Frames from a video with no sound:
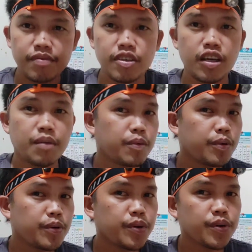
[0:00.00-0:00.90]
Yan po
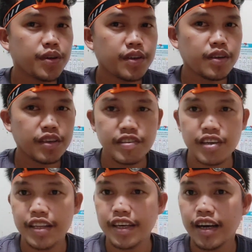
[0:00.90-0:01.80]
yung
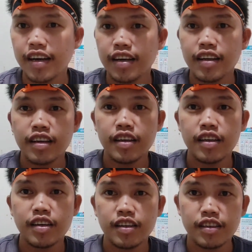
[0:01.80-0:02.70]
design niya.
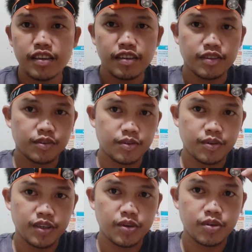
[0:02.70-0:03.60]
So
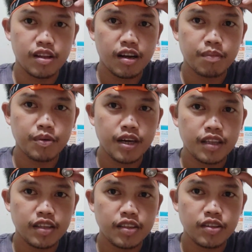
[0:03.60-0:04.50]
ikot na lang po
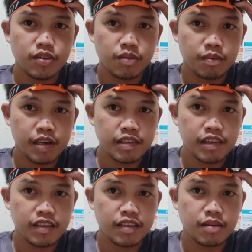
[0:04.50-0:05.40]
natin yung
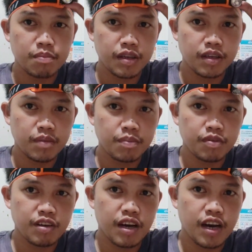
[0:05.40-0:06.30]
flashlight. Depende po
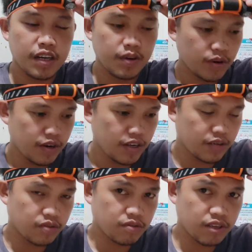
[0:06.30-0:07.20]
sa angle na
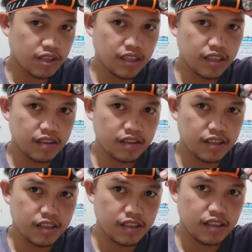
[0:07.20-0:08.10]
gusto nating
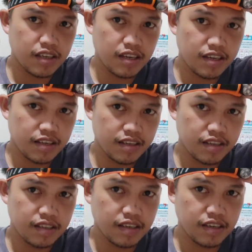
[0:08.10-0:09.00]
titingnan.
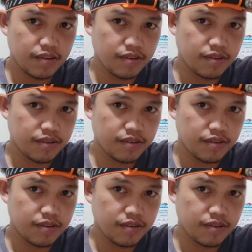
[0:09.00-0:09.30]
Yan o. Oh.